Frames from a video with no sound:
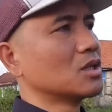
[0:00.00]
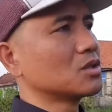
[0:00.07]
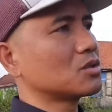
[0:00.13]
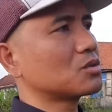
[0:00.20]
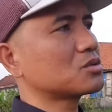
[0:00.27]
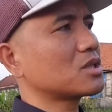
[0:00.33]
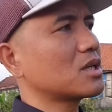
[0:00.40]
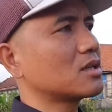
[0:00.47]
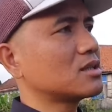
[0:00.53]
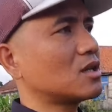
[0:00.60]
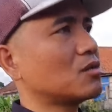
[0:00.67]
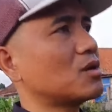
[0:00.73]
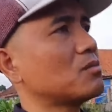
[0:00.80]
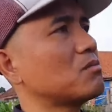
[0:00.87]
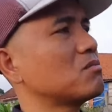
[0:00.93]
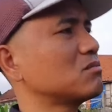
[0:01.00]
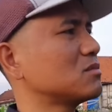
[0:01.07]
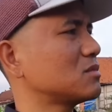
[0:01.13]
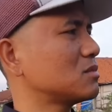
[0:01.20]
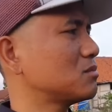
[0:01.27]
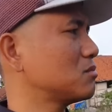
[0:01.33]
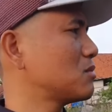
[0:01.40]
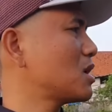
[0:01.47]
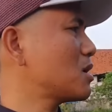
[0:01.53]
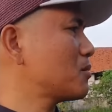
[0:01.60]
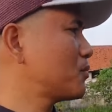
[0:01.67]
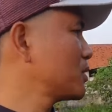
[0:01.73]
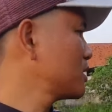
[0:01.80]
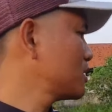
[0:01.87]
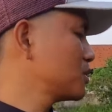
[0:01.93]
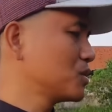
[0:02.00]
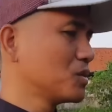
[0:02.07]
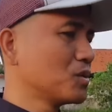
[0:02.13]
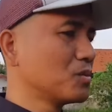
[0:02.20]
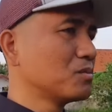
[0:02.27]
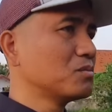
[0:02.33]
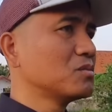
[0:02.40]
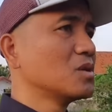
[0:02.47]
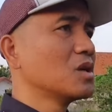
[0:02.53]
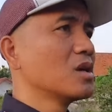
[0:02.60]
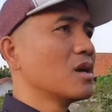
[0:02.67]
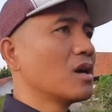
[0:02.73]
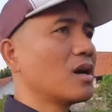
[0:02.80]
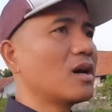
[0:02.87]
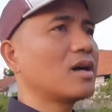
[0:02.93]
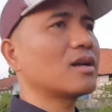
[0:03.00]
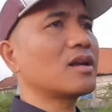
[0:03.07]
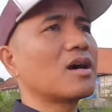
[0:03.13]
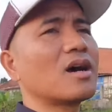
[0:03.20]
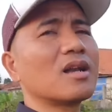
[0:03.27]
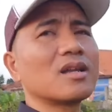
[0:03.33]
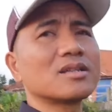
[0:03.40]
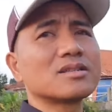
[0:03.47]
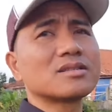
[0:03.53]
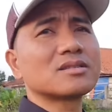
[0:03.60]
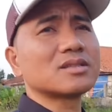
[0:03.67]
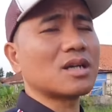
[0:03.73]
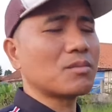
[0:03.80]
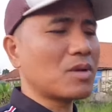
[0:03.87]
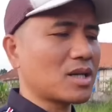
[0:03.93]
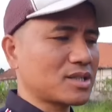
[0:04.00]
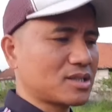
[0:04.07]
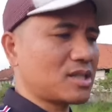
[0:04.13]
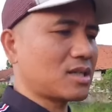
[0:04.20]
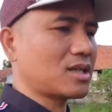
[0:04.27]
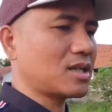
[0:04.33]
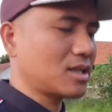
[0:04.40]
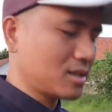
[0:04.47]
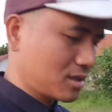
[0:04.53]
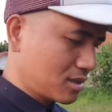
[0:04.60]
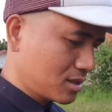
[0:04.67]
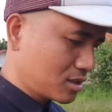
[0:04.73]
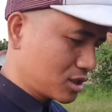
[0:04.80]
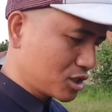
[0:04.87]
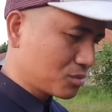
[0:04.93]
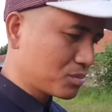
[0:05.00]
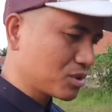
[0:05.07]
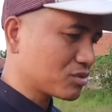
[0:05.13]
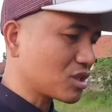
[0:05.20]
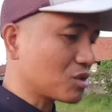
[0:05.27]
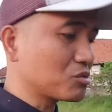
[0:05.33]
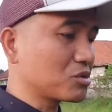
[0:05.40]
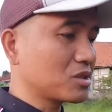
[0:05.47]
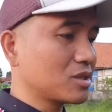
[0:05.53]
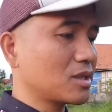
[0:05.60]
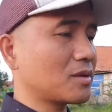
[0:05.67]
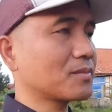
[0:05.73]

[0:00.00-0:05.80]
terus saya jawab Mahfium nah halas sabasana IJSP Saudi